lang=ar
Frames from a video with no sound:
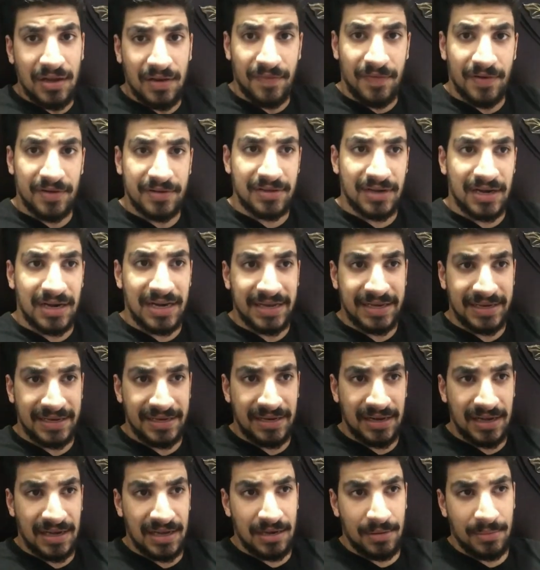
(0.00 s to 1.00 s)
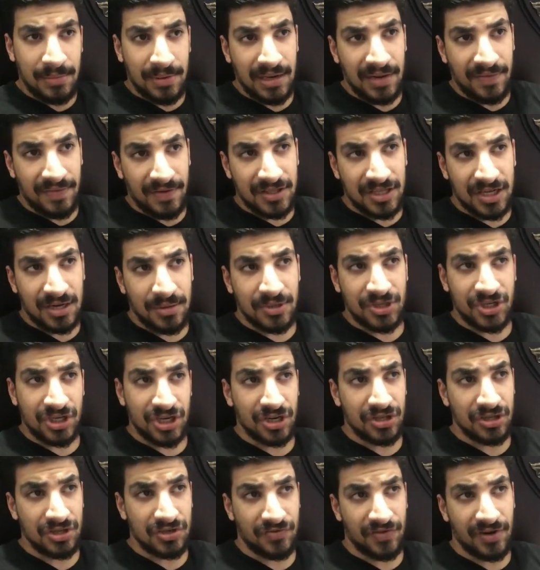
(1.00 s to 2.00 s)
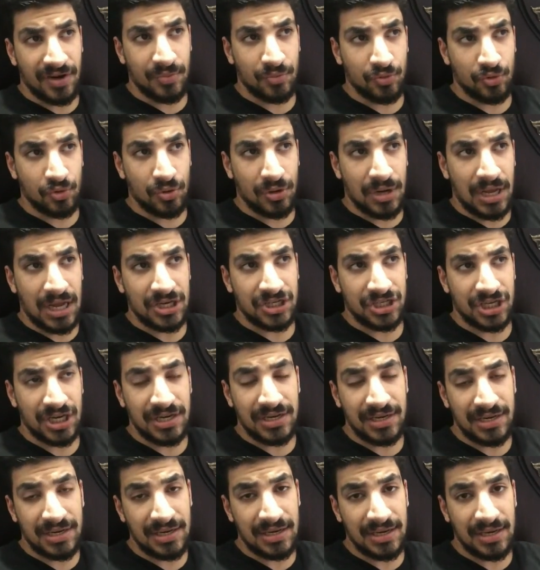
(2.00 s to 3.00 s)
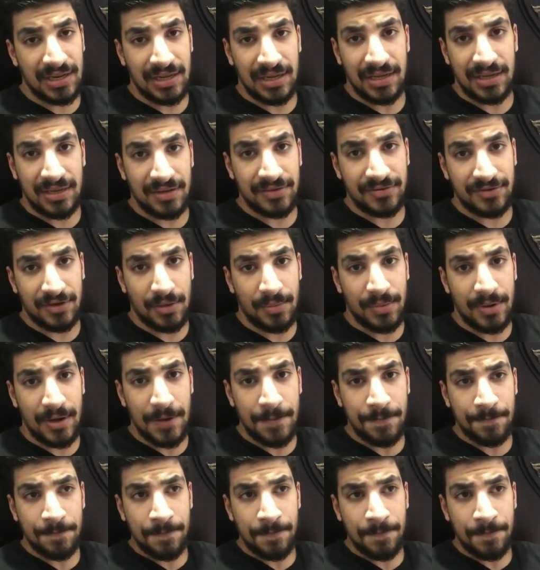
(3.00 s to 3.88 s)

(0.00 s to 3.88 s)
الفترة الأخيرة أنا بقالي فترة ما شاركش في أي بطولة عشان الإصابة